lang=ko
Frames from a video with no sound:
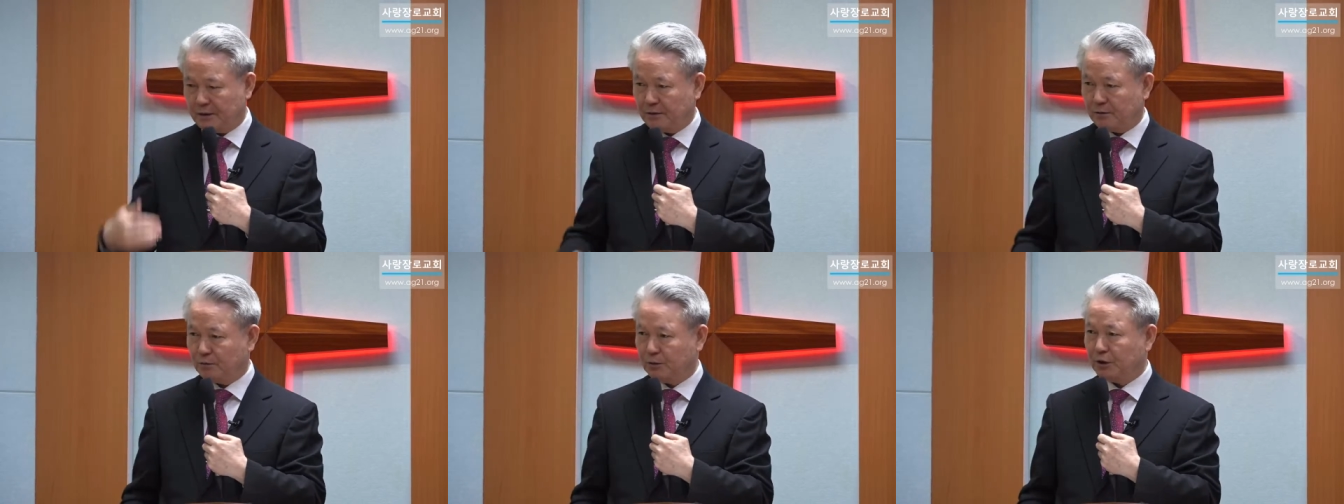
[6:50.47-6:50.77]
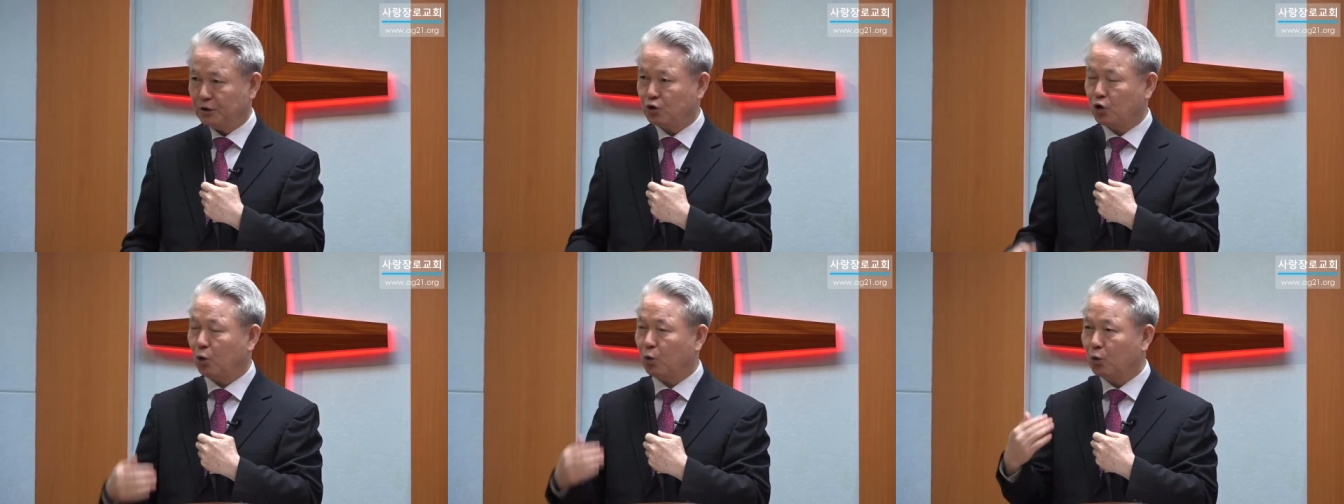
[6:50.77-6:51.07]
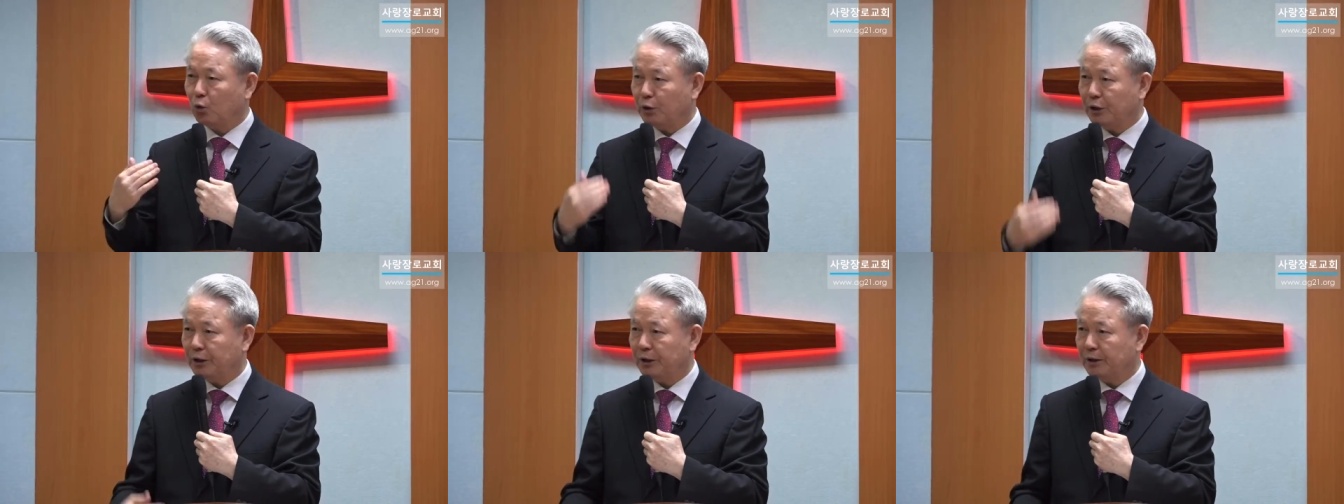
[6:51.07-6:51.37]
우리
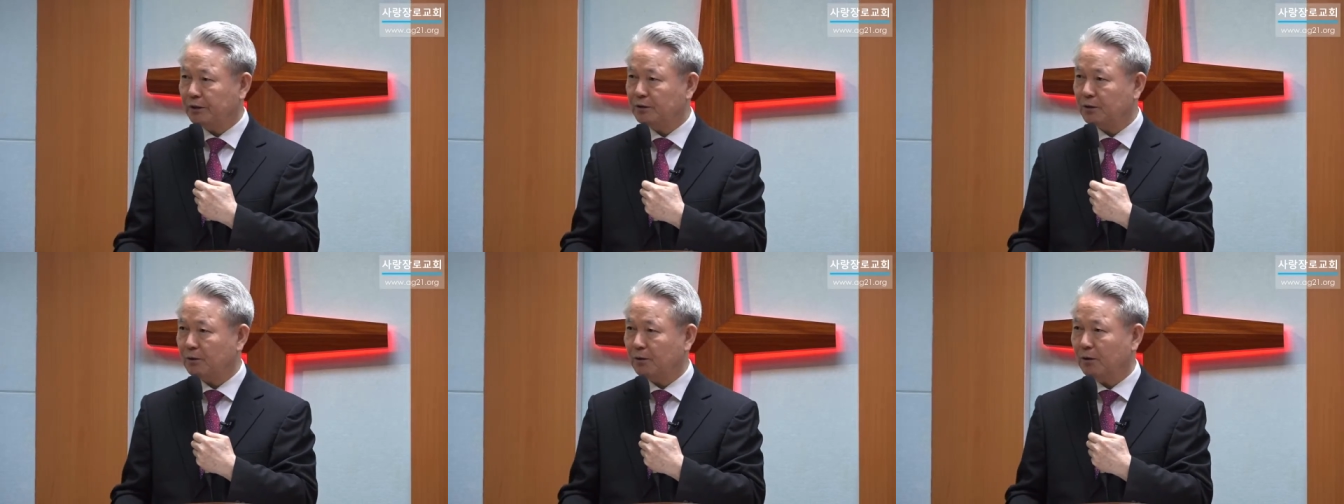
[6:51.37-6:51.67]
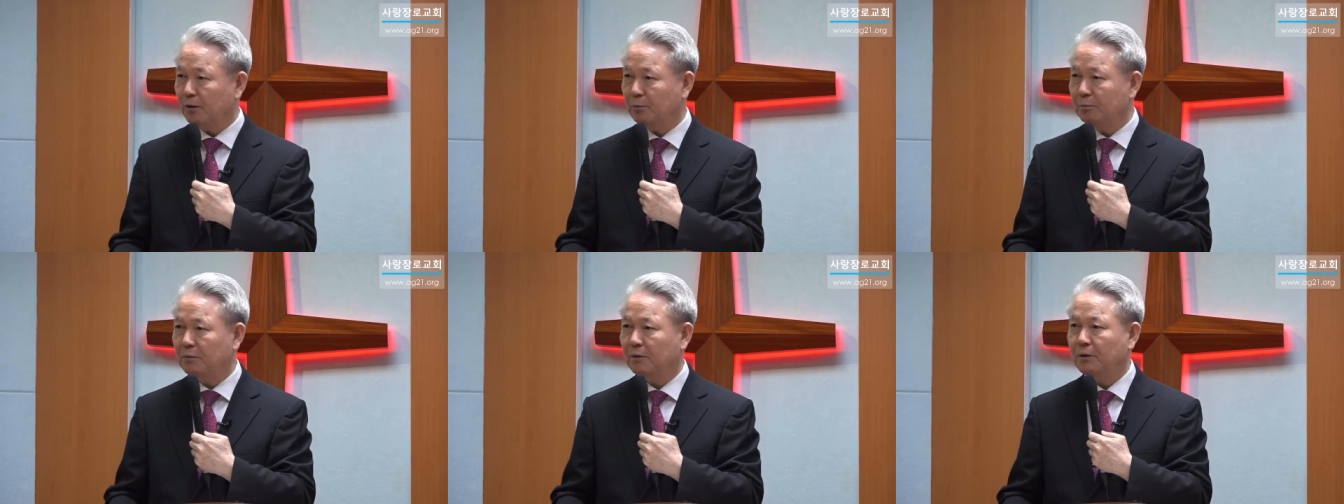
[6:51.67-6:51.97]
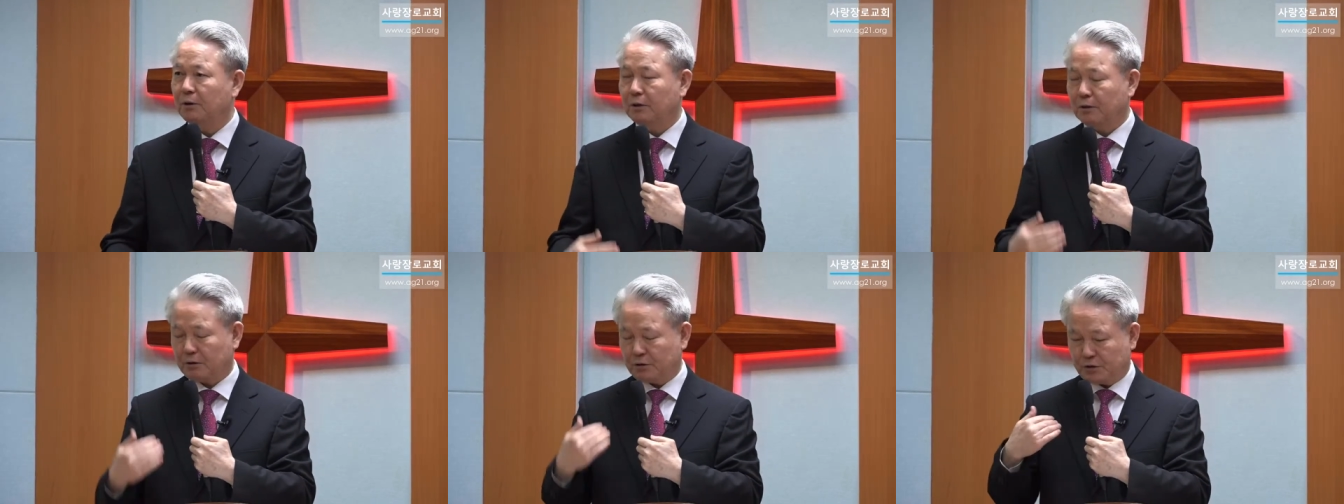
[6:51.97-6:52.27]
저고리처럼
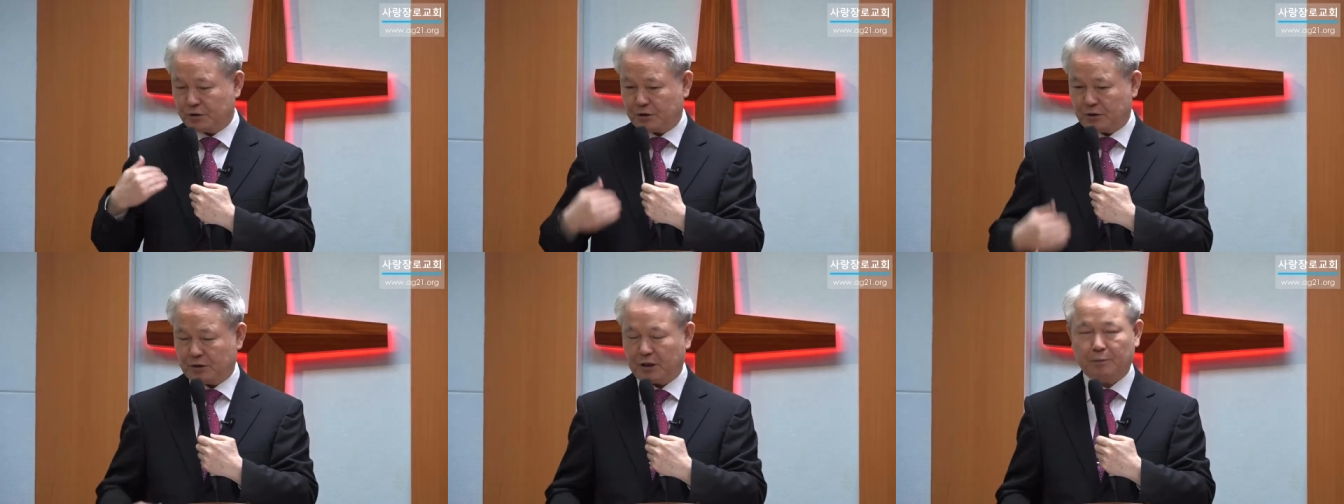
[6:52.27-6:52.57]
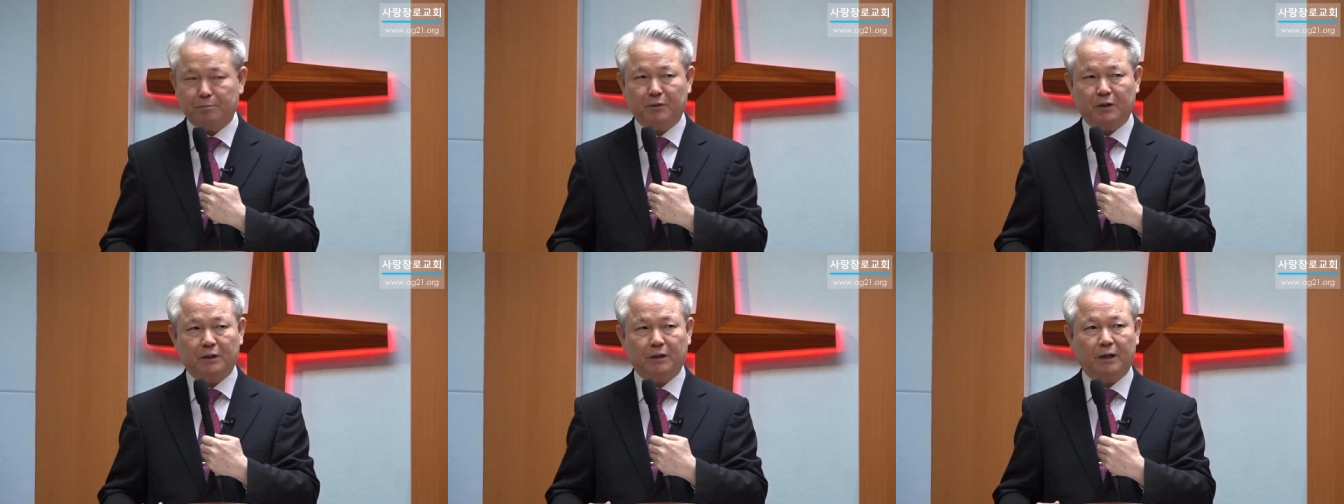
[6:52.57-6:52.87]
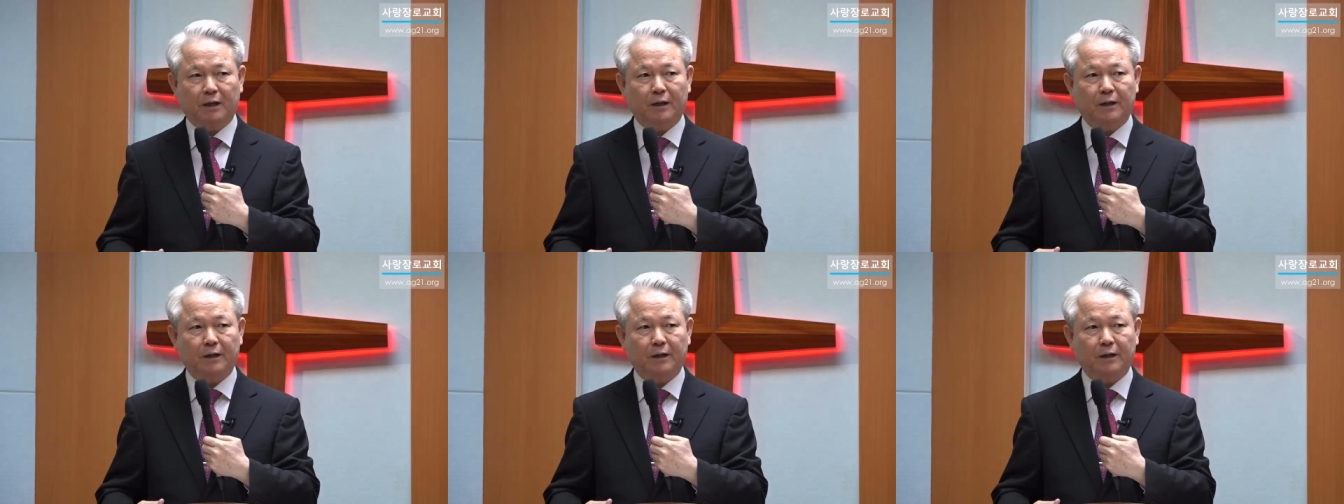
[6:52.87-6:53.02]
합니다.